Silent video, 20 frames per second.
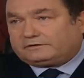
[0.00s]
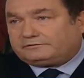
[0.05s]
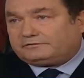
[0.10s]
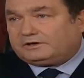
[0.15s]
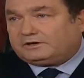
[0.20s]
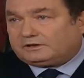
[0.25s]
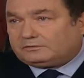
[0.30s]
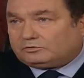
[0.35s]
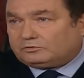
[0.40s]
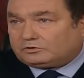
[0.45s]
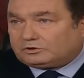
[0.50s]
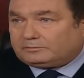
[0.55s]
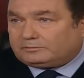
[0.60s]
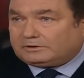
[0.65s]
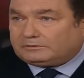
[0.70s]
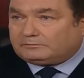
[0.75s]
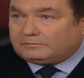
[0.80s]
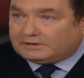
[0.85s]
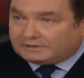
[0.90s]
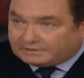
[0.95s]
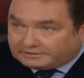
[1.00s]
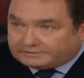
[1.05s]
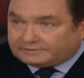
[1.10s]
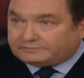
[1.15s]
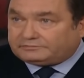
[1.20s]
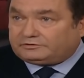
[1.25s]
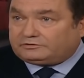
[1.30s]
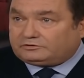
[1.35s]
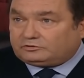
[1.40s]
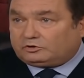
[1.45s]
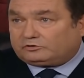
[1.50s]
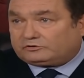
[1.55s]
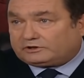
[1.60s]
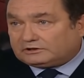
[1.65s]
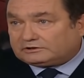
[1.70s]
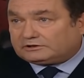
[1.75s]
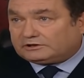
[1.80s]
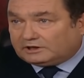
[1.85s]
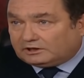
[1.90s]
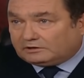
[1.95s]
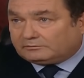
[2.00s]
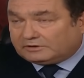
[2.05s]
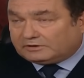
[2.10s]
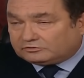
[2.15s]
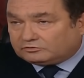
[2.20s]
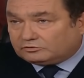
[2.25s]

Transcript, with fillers: ست صفيه مع الاسف لازم ندخلك